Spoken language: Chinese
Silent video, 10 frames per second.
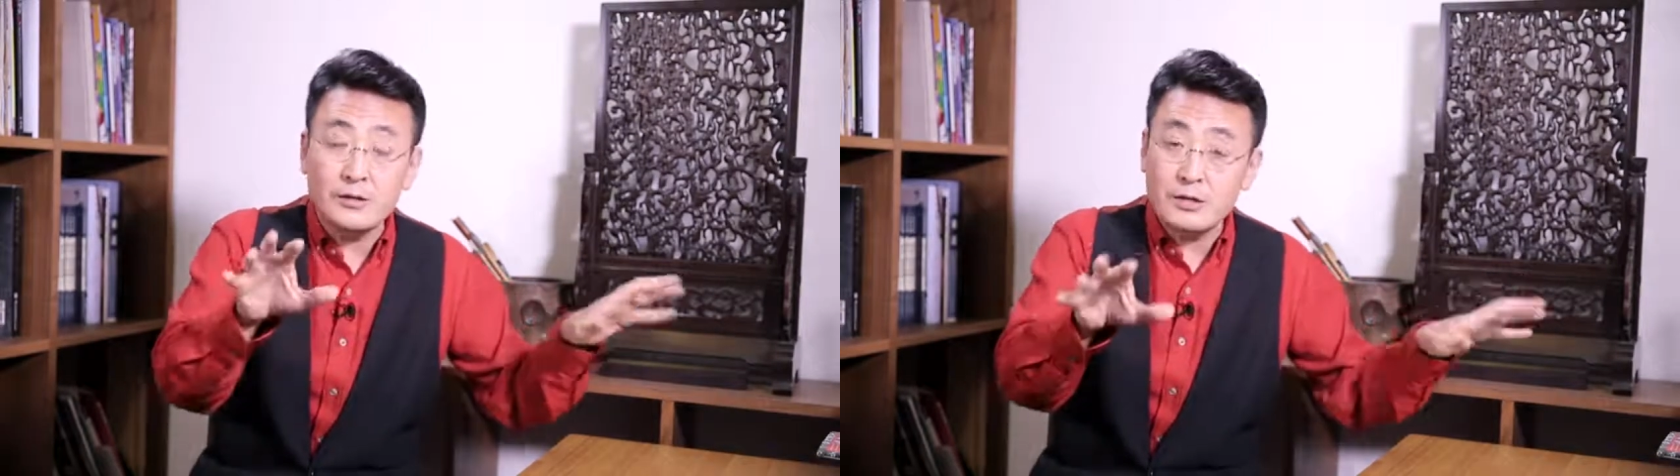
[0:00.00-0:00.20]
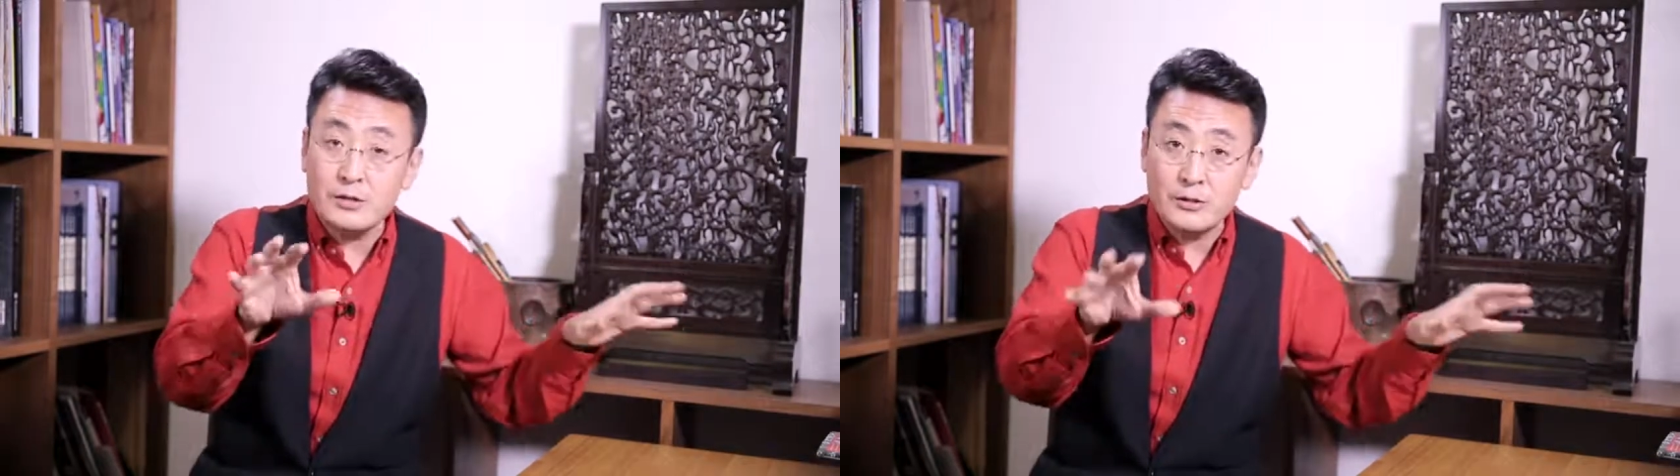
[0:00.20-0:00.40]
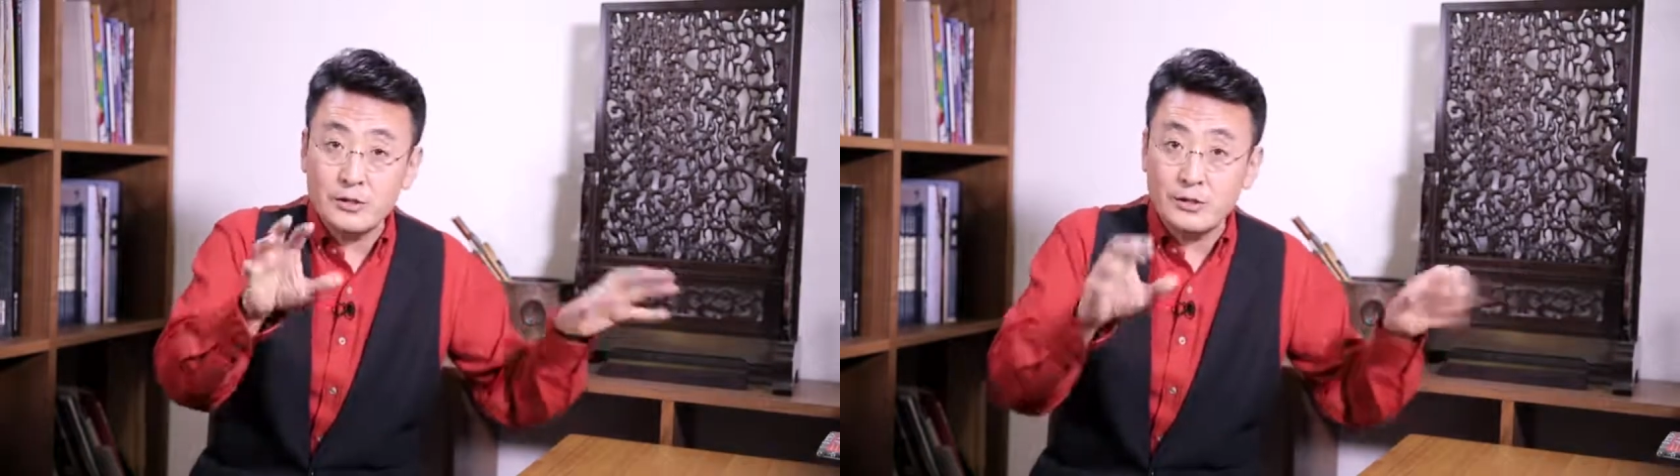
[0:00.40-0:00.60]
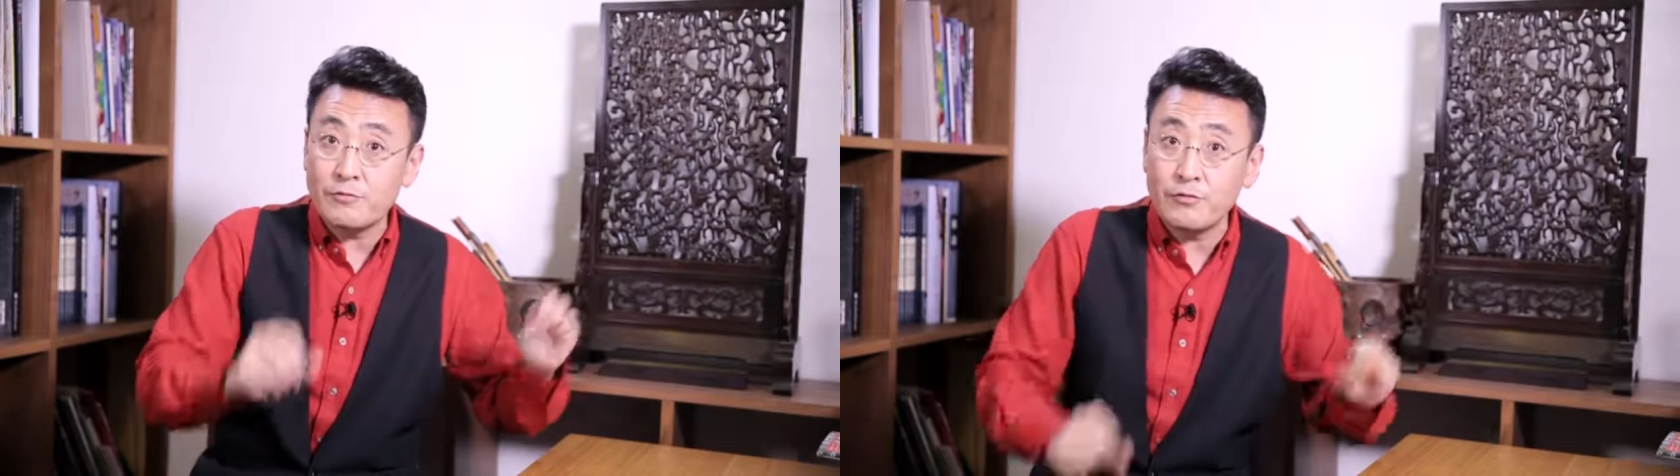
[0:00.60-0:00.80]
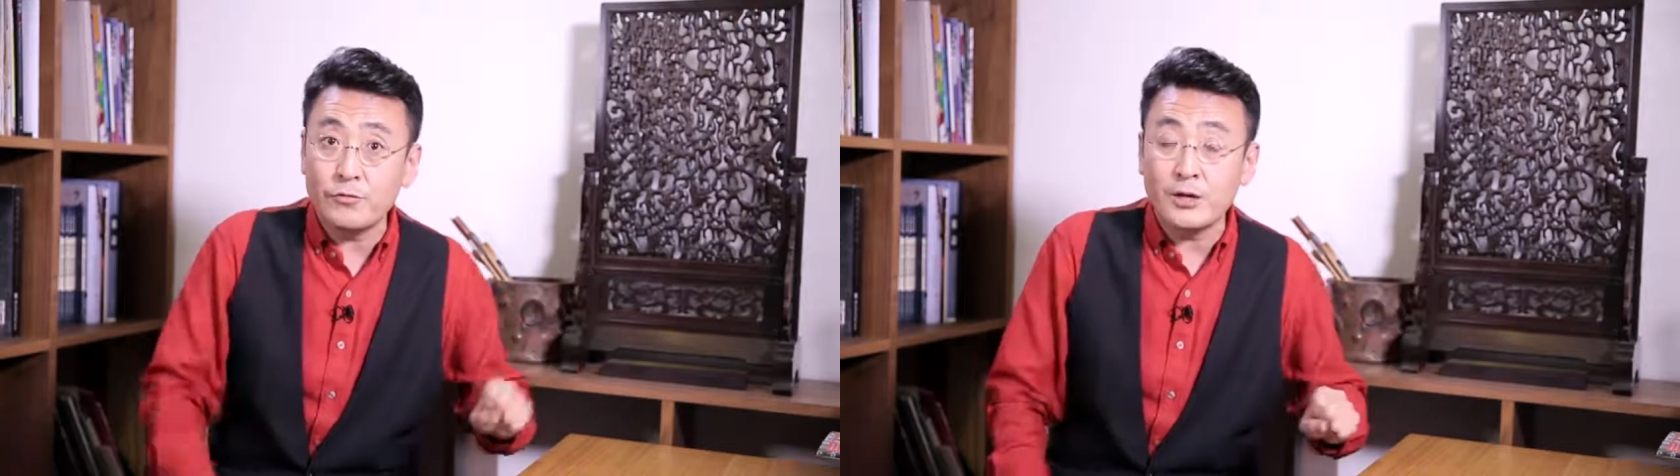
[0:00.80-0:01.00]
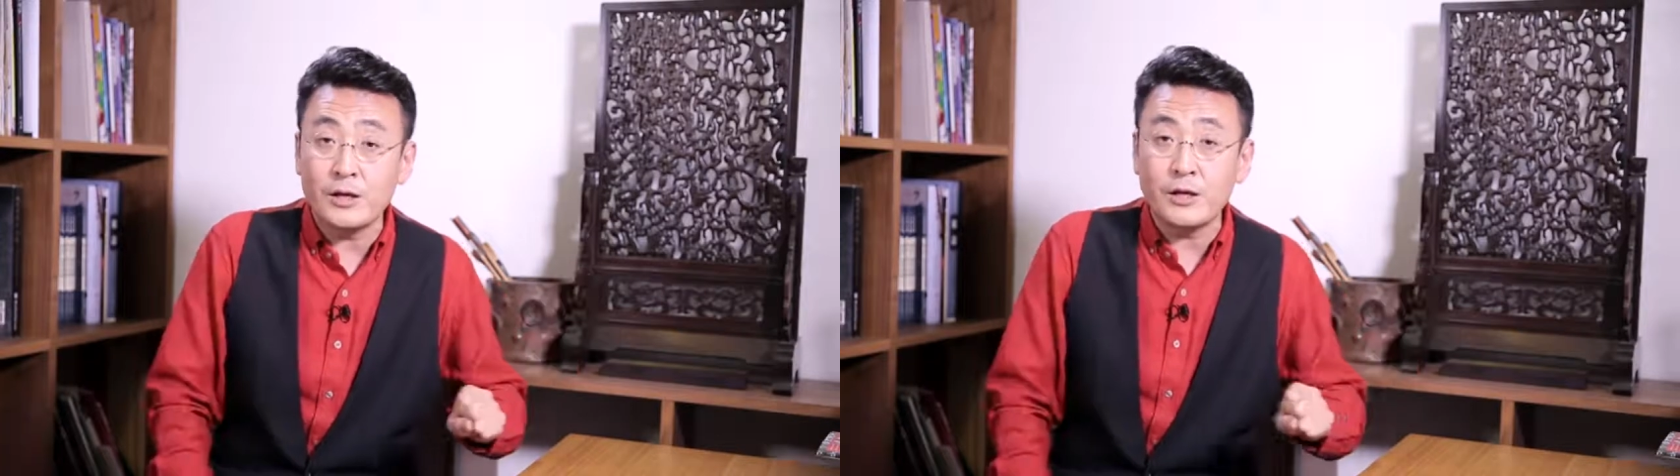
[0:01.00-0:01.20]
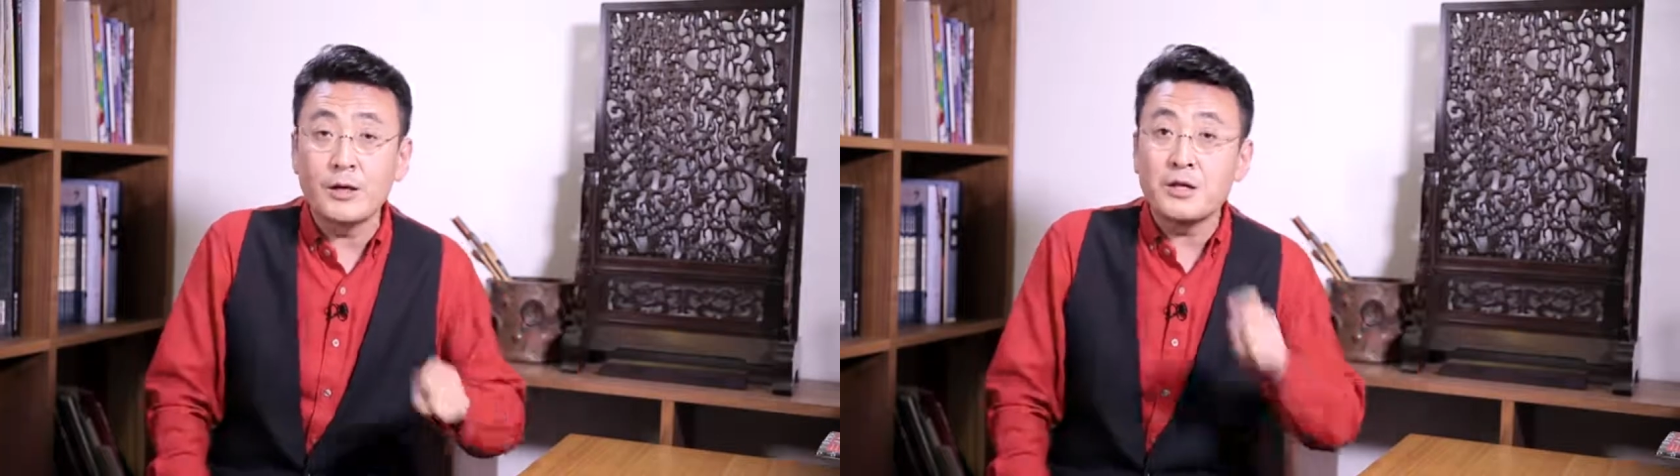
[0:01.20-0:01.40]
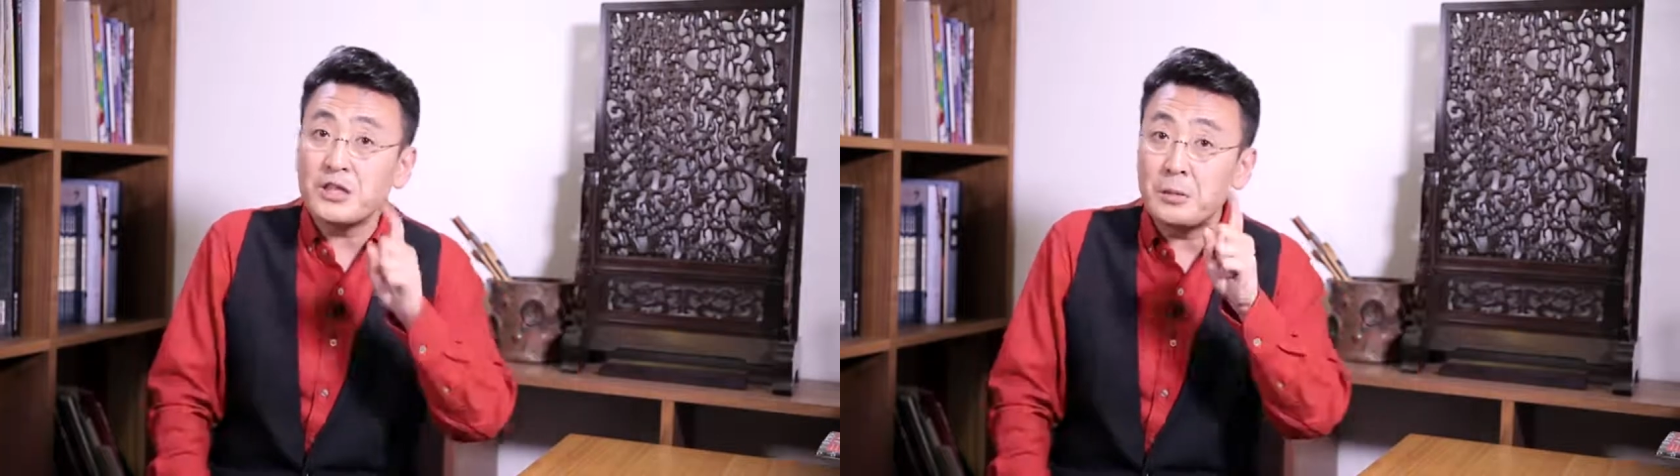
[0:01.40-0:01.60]
性性服务业的
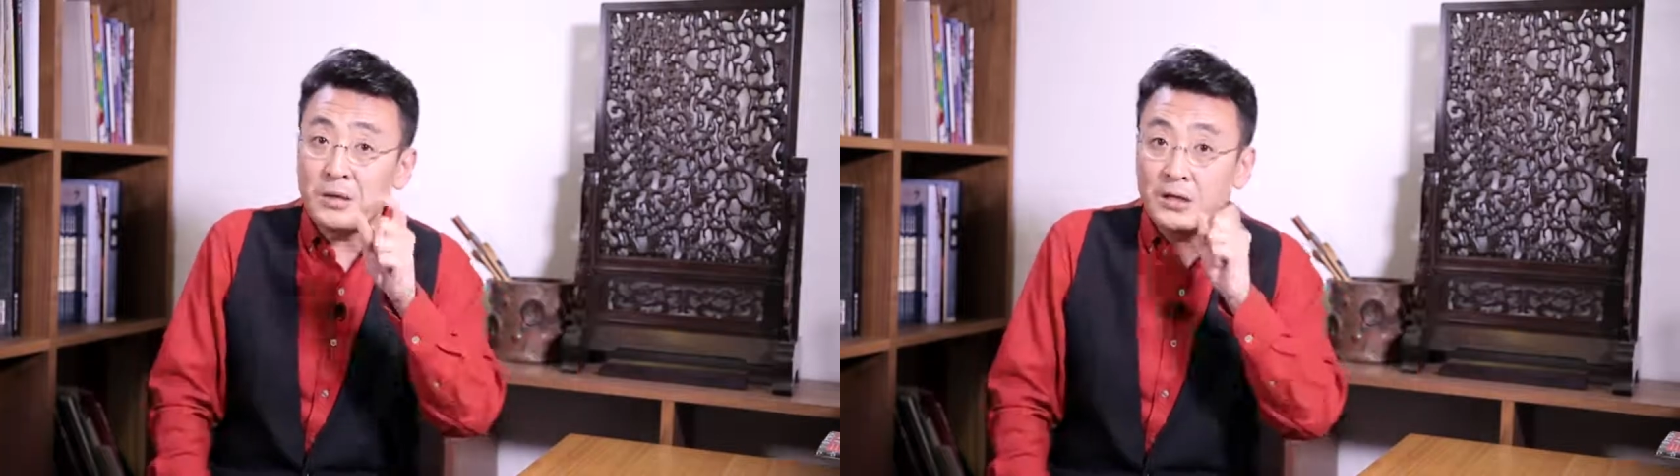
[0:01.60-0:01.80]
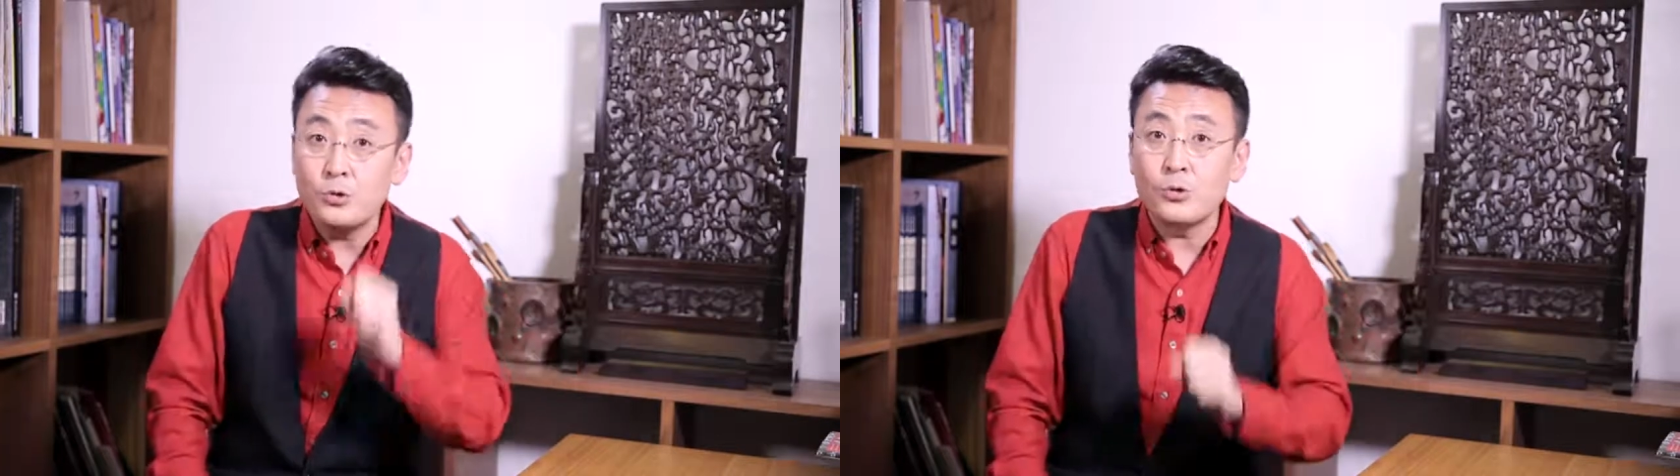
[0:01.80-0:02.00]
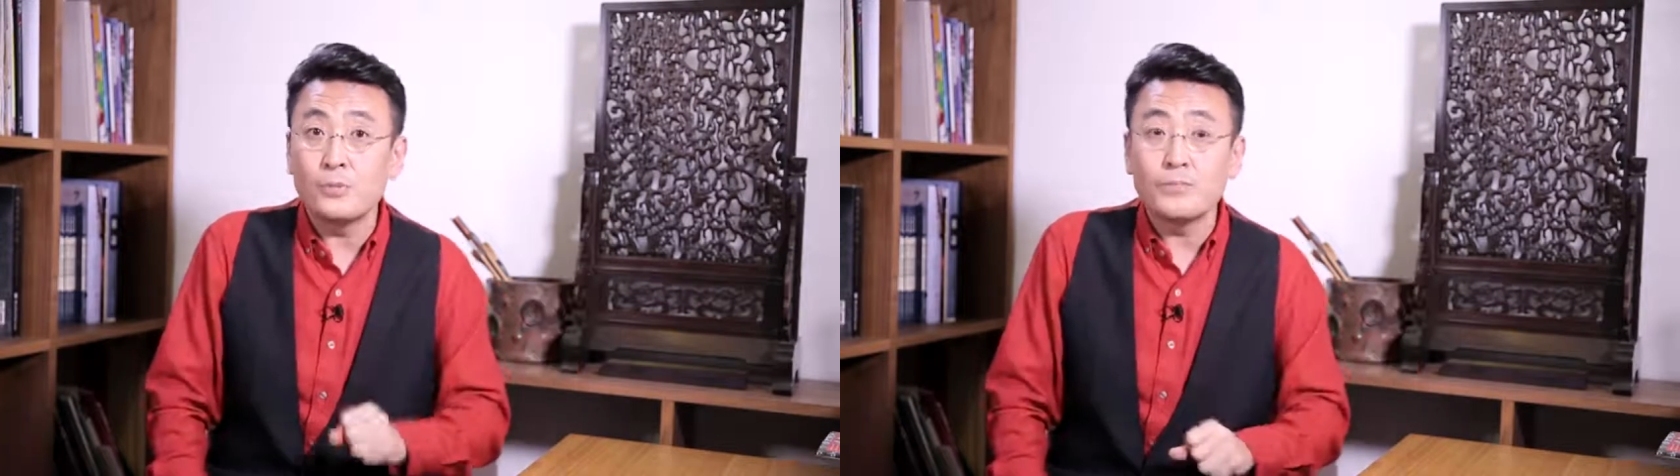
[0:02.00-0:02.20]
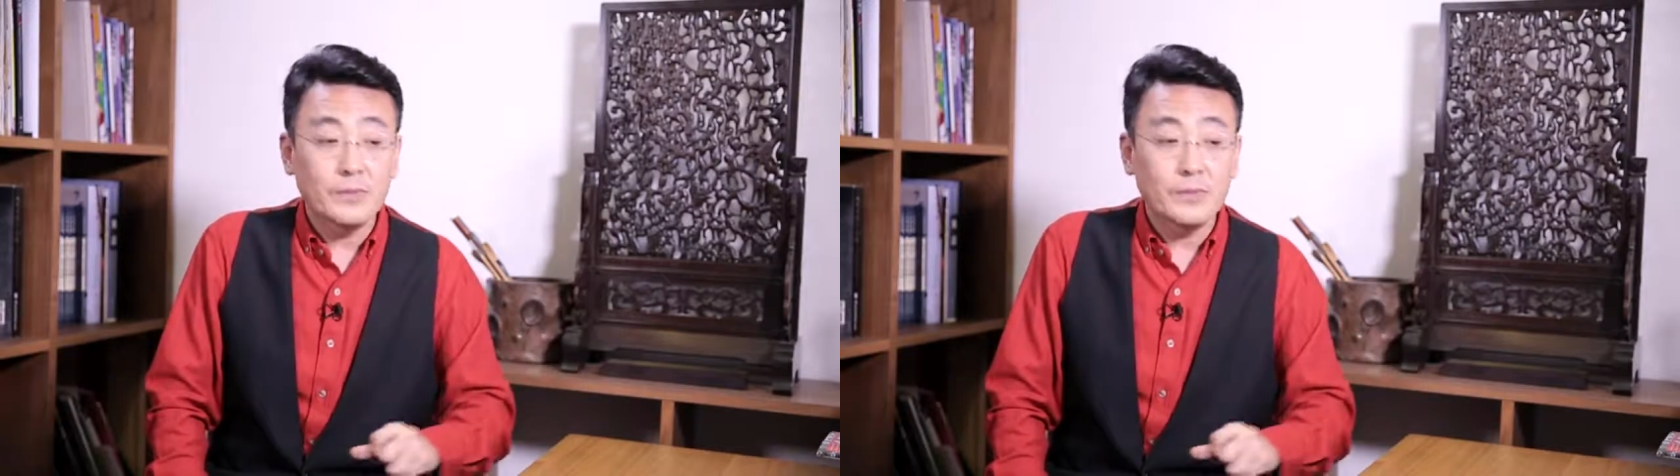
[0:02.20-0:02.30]
这个比率，